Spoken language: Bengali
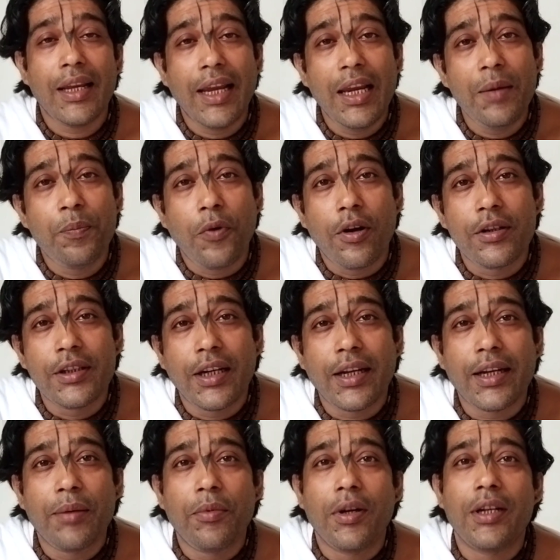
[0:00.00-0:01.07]
এই
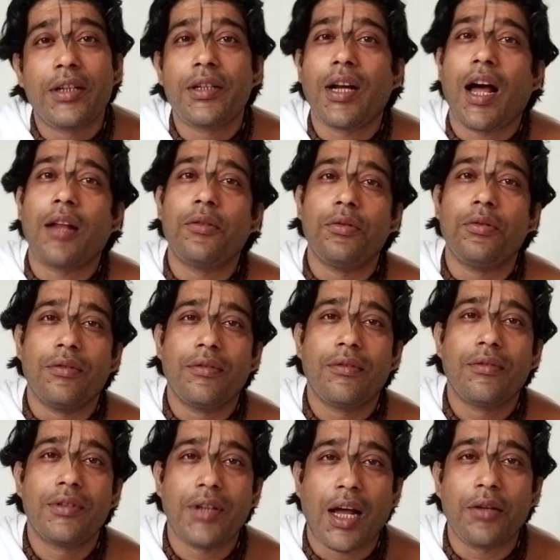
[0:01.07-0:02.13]
পর্যায়টাকে বলে সাধু
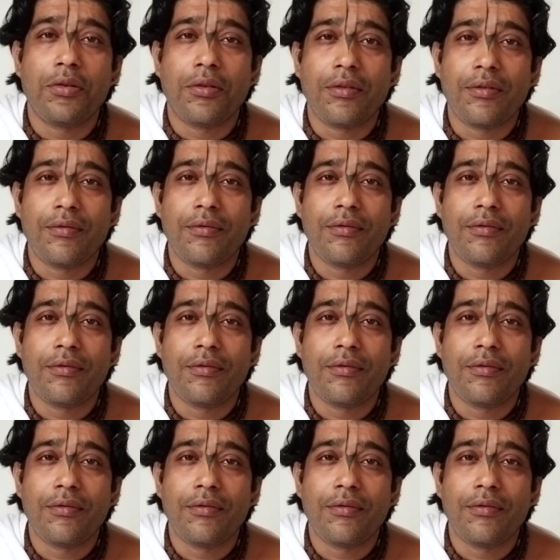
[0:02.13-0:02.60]
সাধন